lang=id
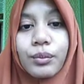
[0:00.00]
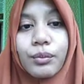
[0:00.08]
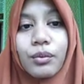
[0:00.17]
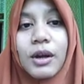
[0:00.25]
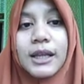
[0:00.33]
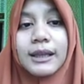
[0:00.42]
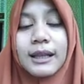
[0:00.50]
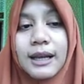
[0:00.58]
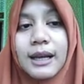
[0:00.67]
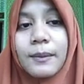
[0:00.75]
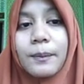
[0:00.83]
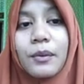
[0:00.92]

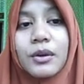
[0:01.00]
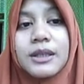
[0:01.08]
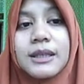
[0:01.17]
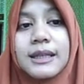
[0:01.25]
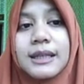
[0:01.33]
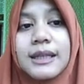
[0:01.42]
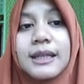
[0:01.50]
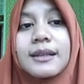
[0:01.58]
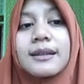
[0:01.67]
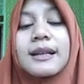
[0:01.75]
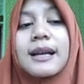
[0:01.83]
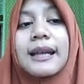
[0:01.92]
Buatlah poster
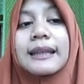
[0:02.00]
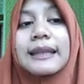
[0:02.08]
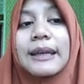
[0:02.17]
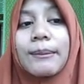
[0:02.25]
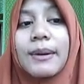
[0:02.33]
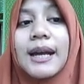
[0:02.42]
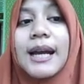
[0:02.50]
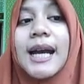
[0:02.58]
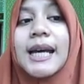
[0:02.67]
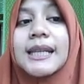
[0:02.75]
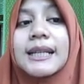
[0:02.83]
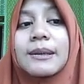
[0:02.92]
dengan tema
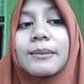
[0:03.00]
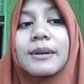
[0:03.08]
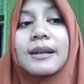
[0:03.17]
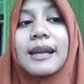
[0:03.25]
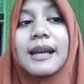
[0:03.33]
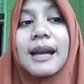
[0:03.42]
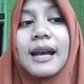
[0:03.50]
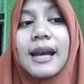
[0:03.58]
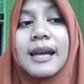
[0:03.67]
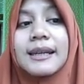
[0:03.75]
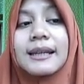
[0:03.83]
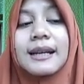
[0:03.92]
Hari
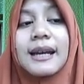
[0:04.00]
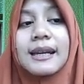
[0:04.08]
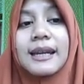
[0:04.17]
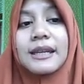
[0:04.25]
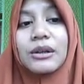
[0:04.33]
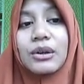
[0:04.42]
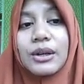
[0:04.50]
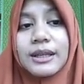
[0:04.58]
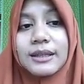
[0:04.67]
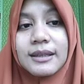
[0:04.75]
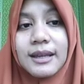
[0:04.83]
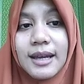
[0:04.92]
Kemerdekaan Negara
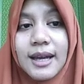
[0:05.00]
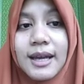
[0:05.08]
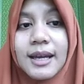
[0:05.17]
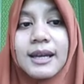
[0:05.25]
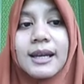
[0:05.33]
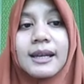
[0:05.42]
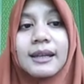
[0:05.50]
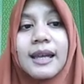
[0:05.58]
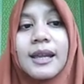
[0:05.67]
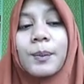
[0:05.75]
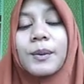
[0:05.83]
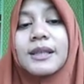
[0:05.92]
Indonesia
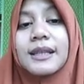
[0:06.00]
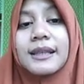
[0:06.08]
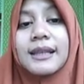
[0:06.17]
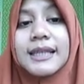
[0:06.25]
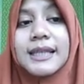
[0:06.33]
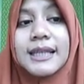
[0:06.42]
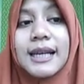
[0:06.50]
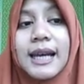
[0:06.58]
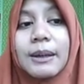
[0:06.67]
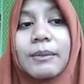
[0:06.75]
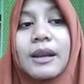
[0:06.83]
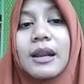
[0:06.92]
dan
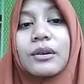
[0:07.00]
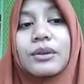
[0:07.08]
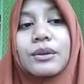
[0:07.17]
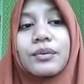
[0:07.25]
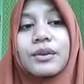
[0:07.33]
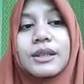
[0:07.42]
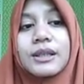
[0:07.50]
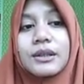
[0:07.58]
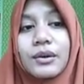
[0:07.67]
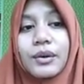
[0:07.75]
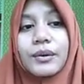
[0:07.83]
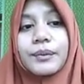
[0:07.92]
presentasikan melalui video.